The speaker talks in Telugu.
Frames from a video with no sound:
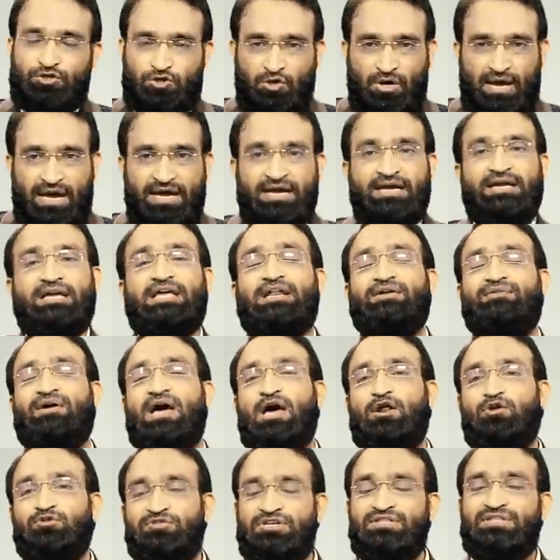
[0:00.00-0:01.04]
జూలై ఇరవై
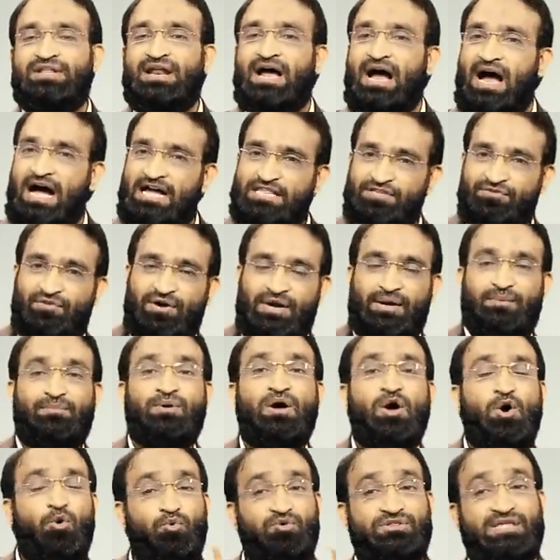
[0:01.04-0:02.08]
ఆరో తేదీన ఆదివారం
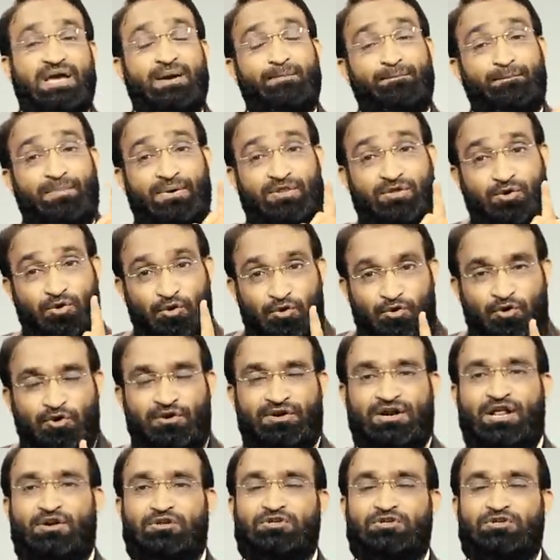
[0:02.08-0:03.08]
ఉదయం పదకొండున్నర